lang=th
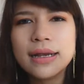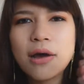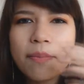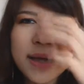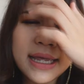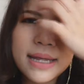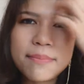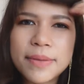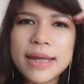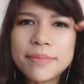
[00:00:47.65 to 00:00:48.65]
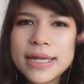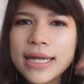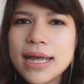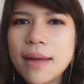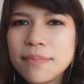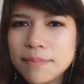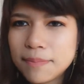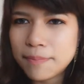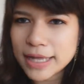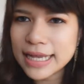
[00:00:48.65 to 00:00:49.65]
เราไปเปรียบเทียบ
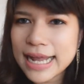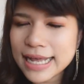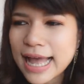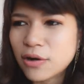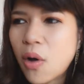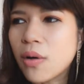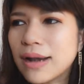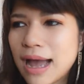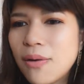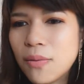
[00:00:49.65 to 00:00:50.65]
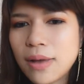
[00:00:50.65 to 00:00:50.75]
พัฒนาการของเรา